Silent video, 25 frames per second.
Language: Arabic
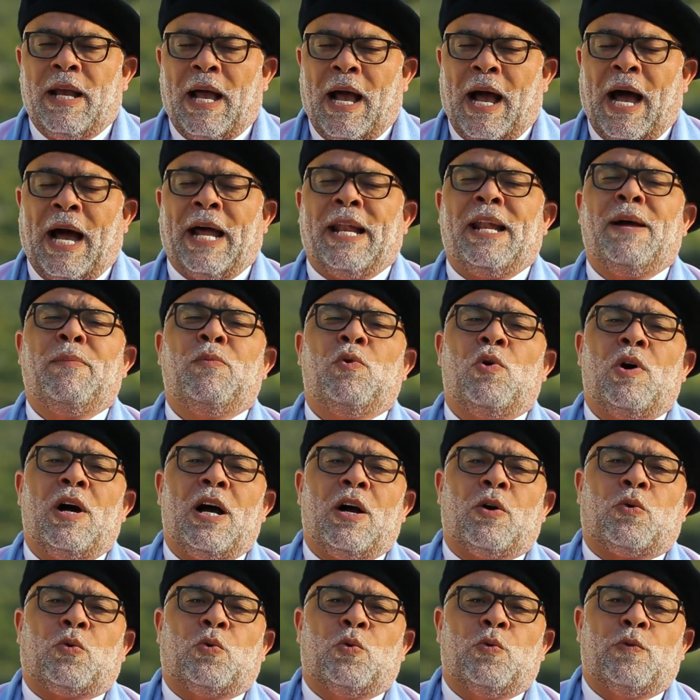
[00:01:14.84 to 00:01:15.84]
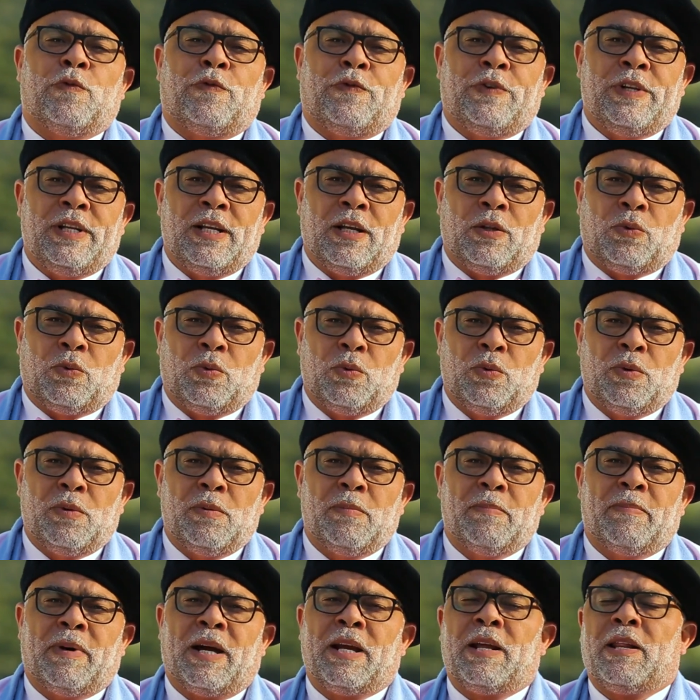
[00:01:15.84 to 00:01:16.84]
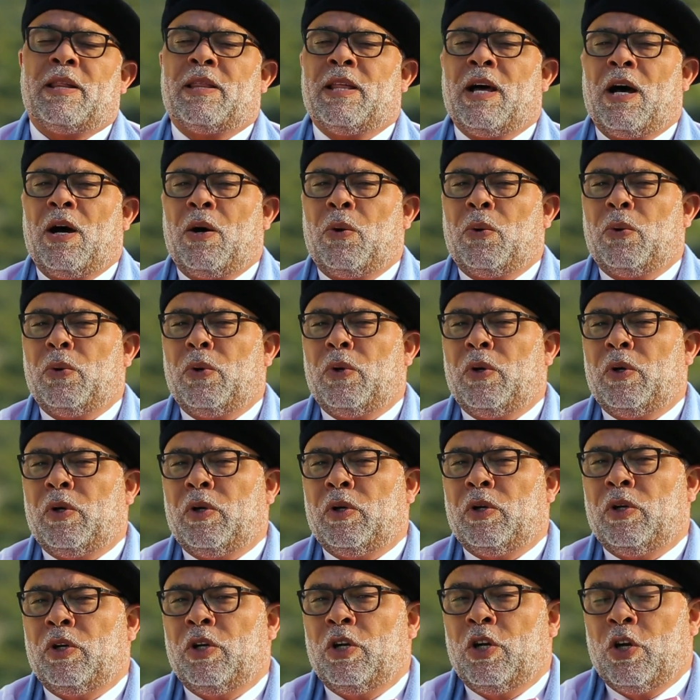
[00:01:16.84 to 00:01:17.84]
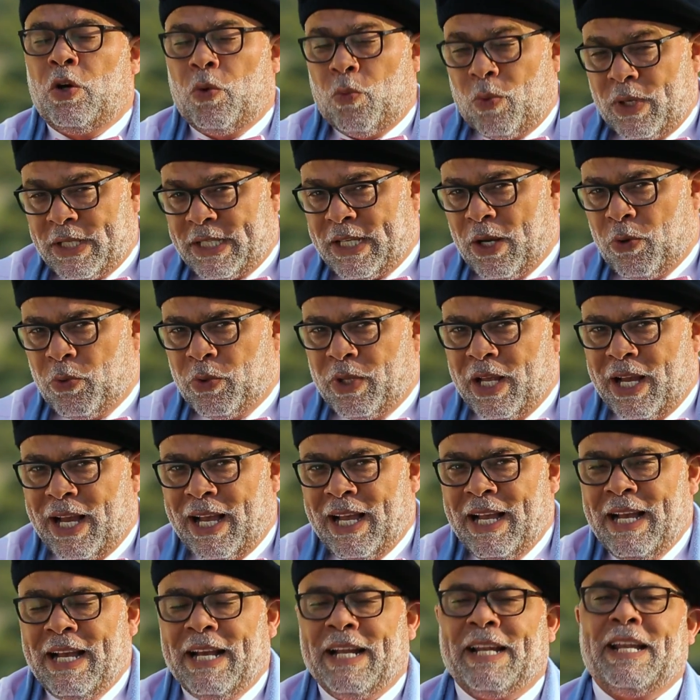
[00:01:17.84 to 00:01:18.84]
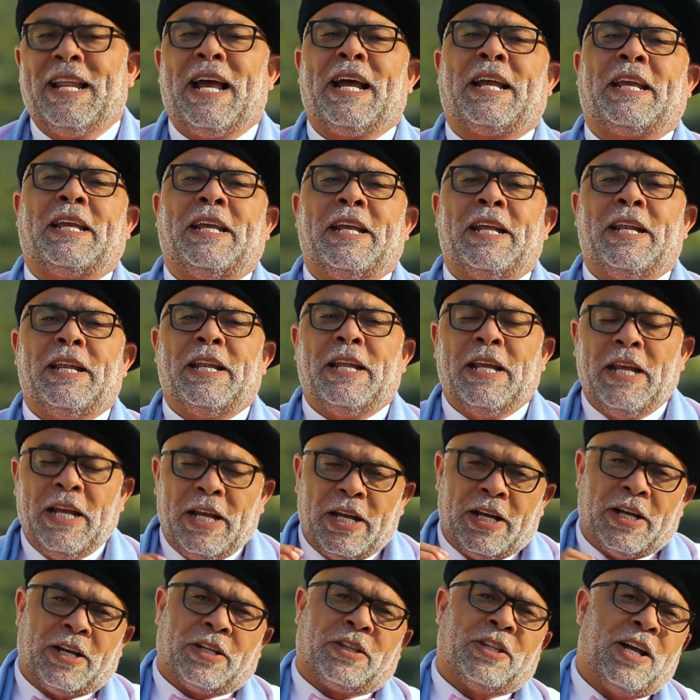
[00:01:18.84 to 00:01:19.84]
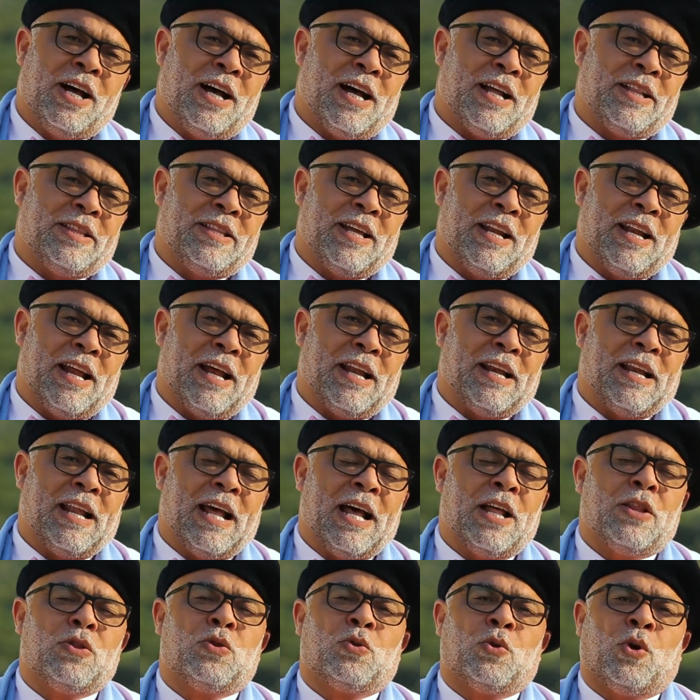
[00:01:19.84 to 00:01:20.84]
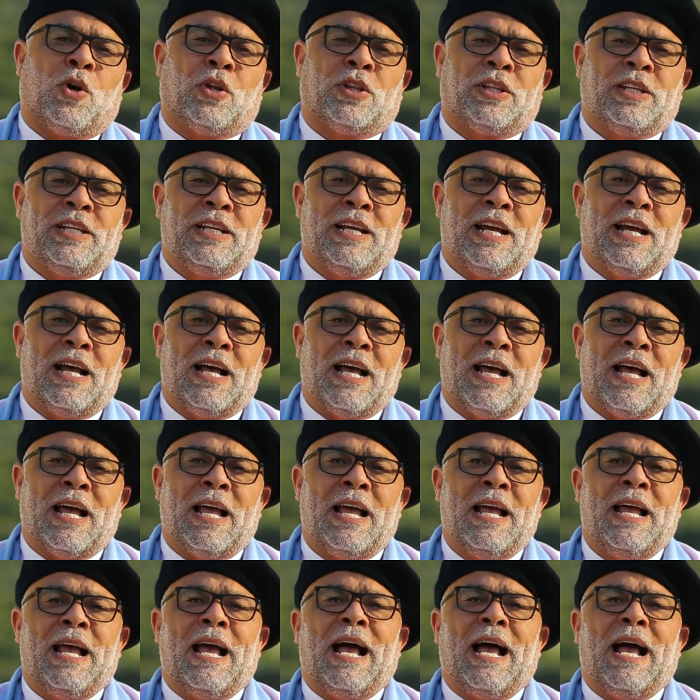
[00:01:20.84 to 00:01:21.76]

علمها كوفية بيضاء وسوداء لكن اختارت دلال أن تعطيها